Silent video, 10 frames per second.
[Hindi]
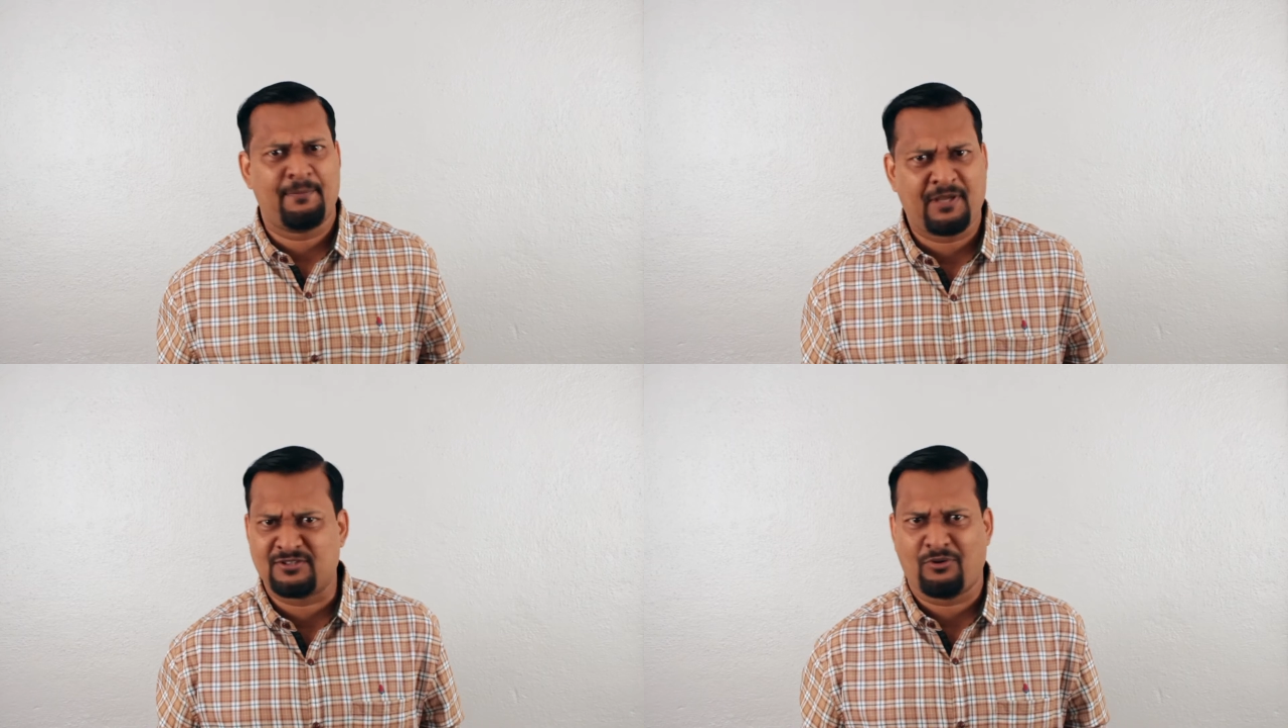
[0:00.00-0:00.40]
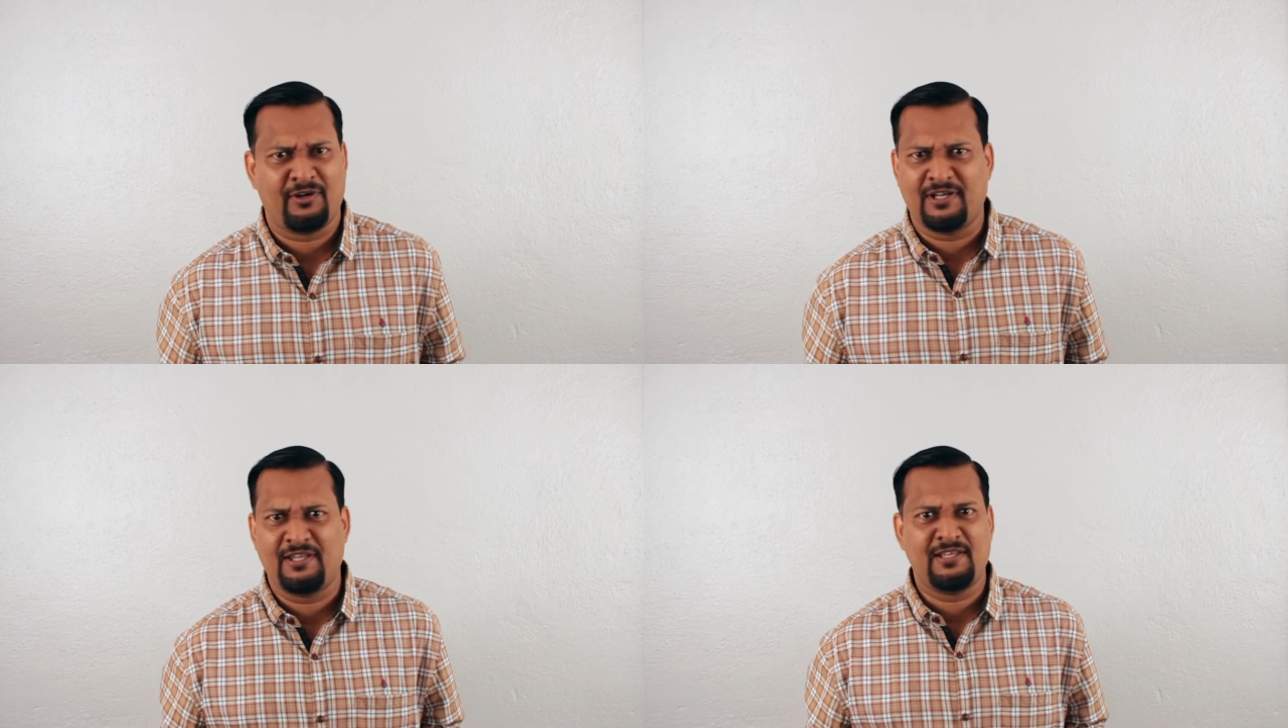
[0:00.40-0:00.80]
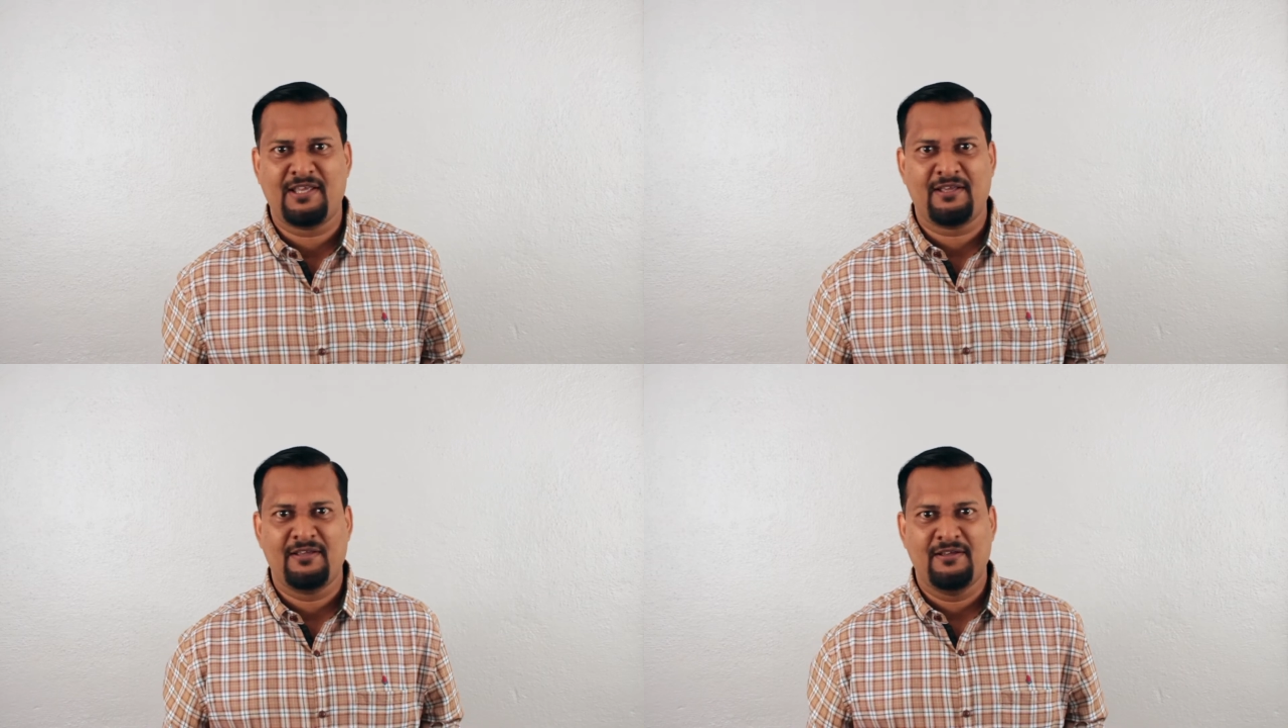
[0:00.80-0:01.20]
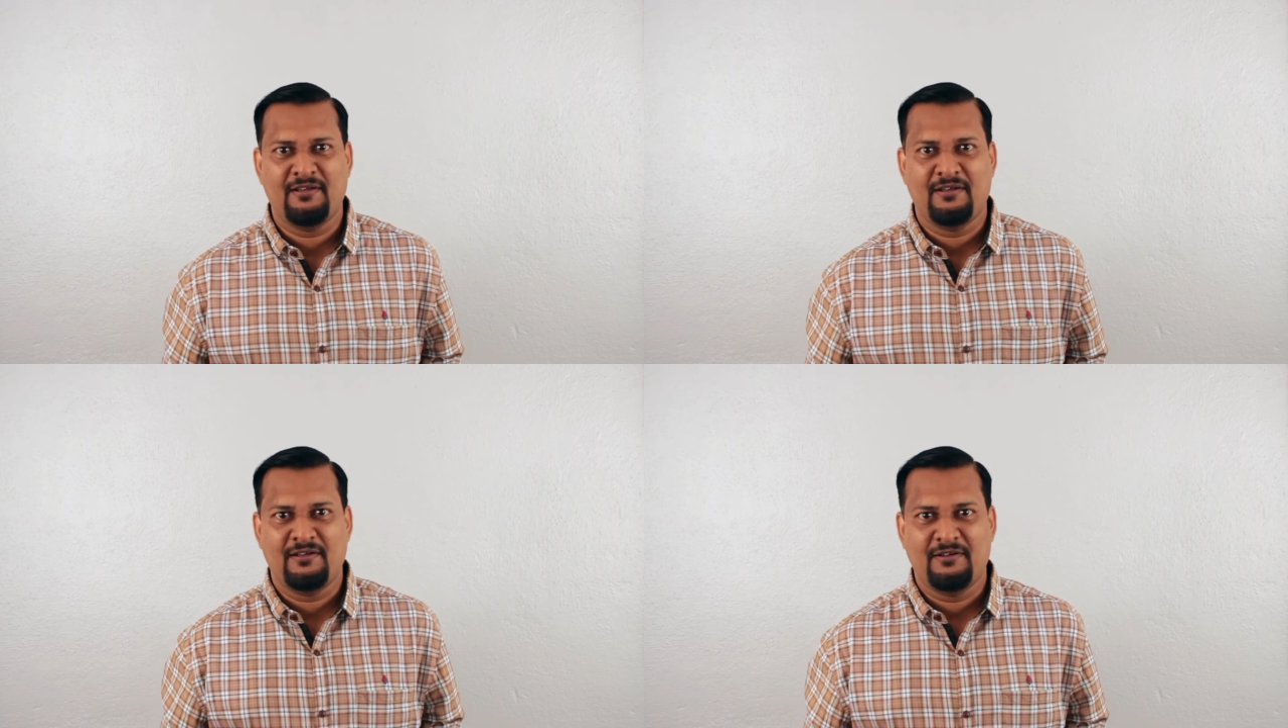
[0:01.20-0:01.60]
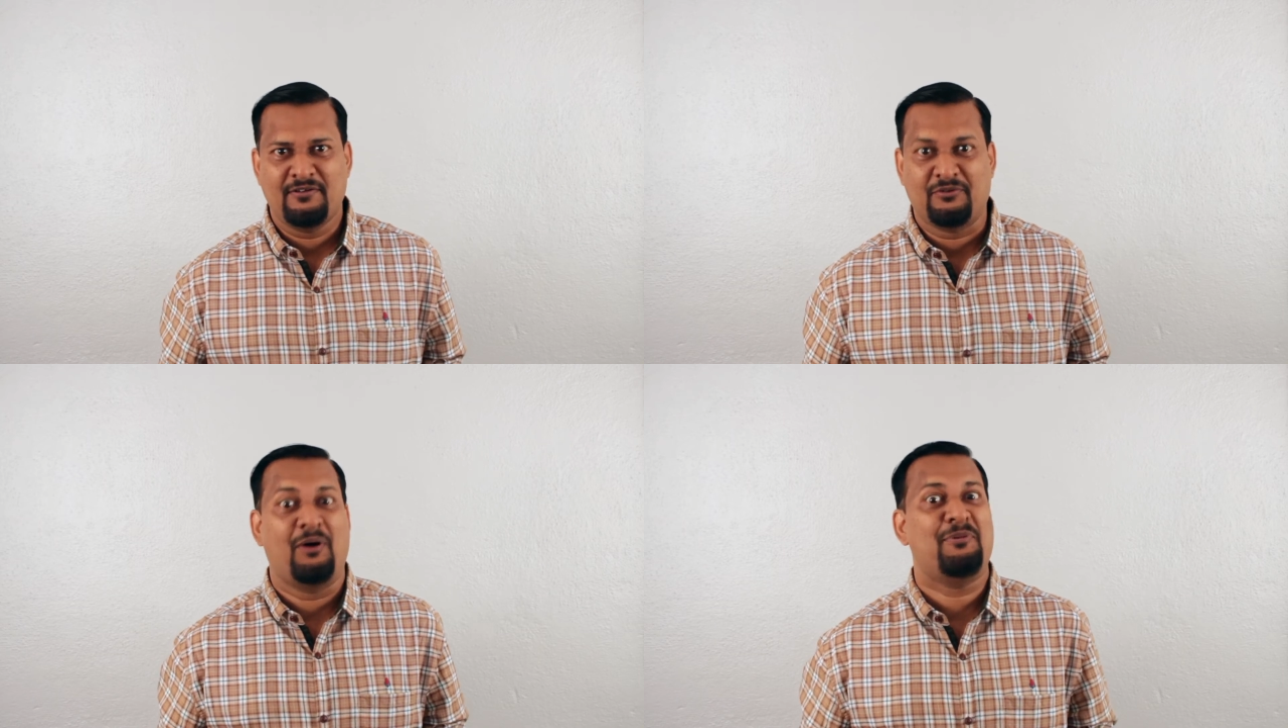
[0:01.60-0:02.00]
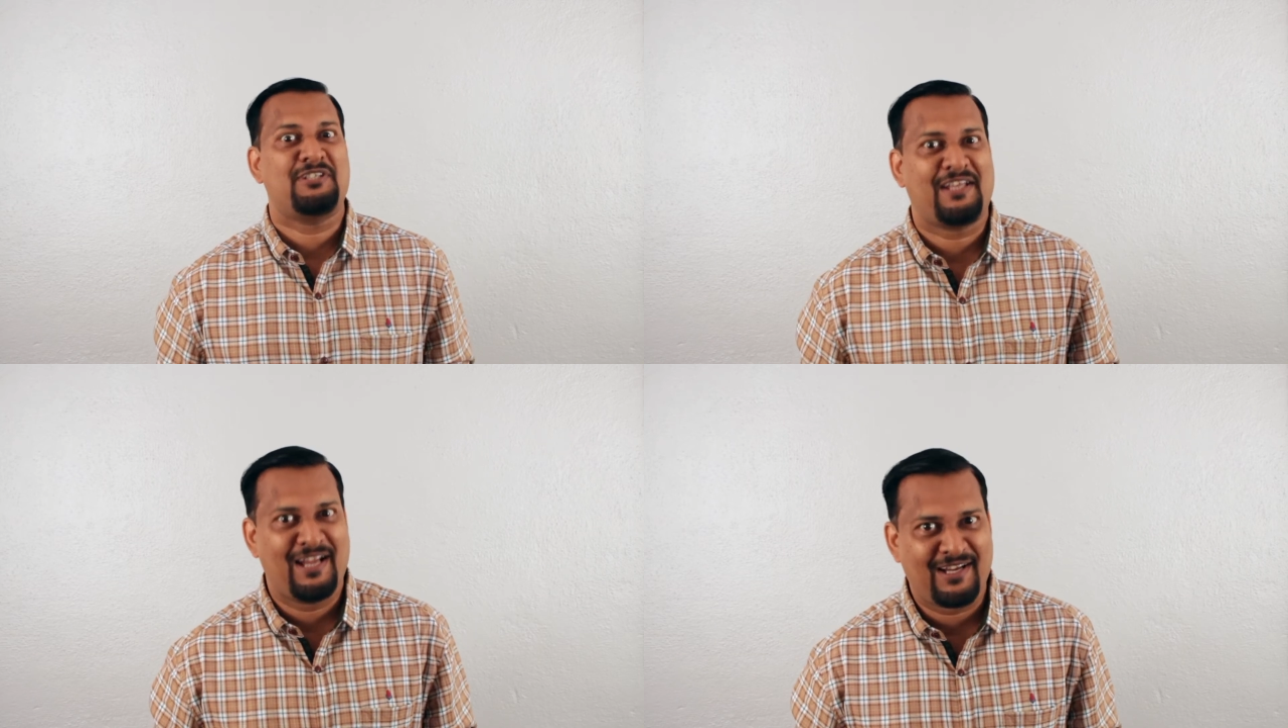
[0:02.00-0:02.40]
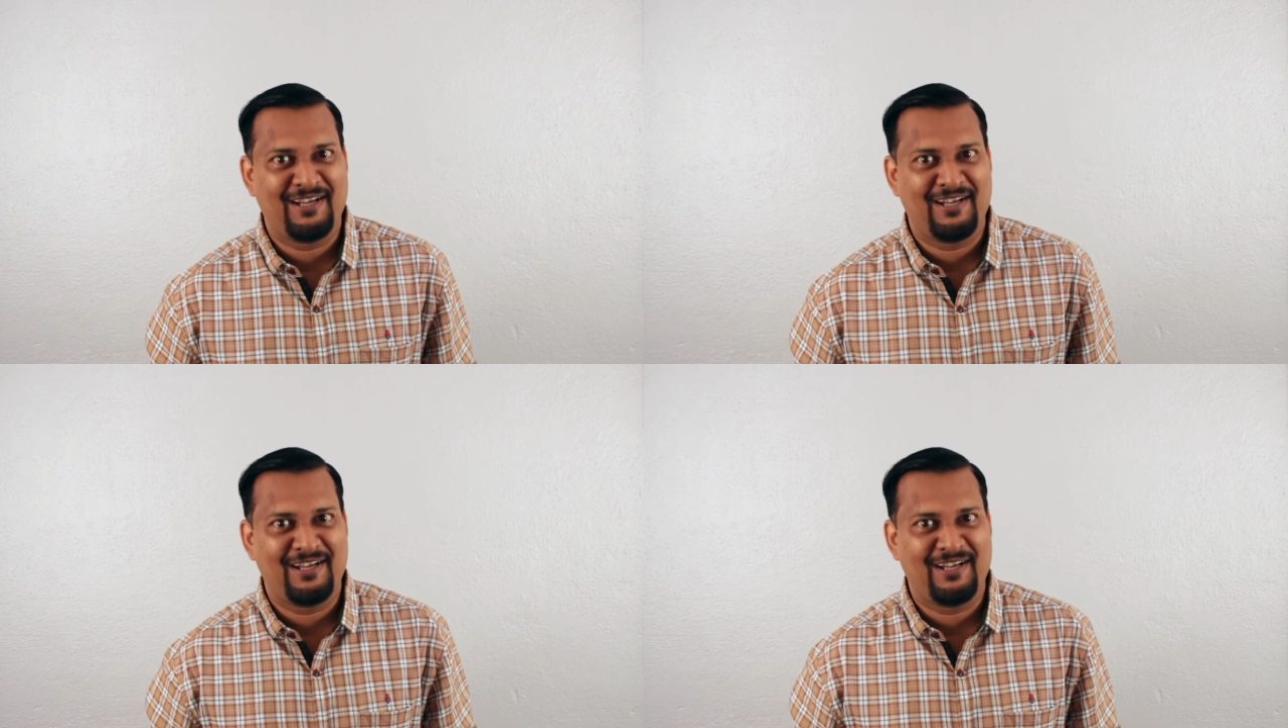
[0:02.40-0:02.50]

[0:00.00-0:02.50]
आपके पास ऑलरेडी नहीं है तो हमेशा क्या